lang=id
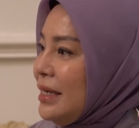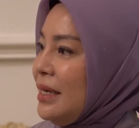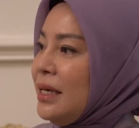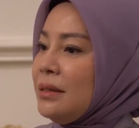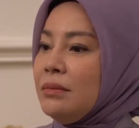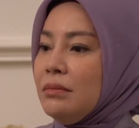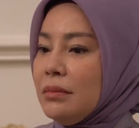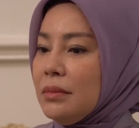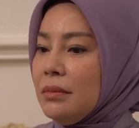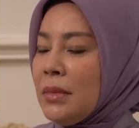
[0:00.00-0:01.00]
Ingin
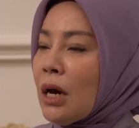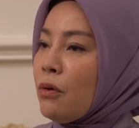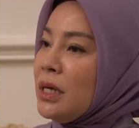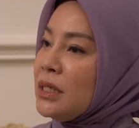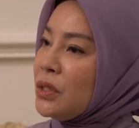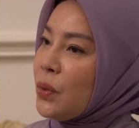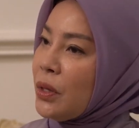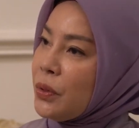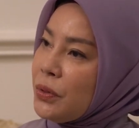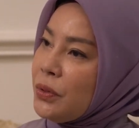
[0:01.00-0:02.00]
melakukan
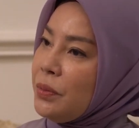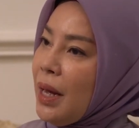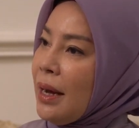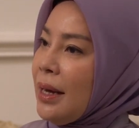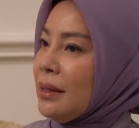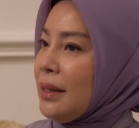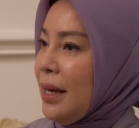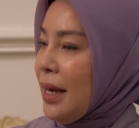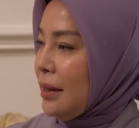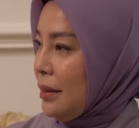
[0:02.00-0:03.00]
sesuatu agar
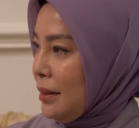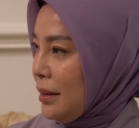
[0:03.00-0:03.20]
terlihat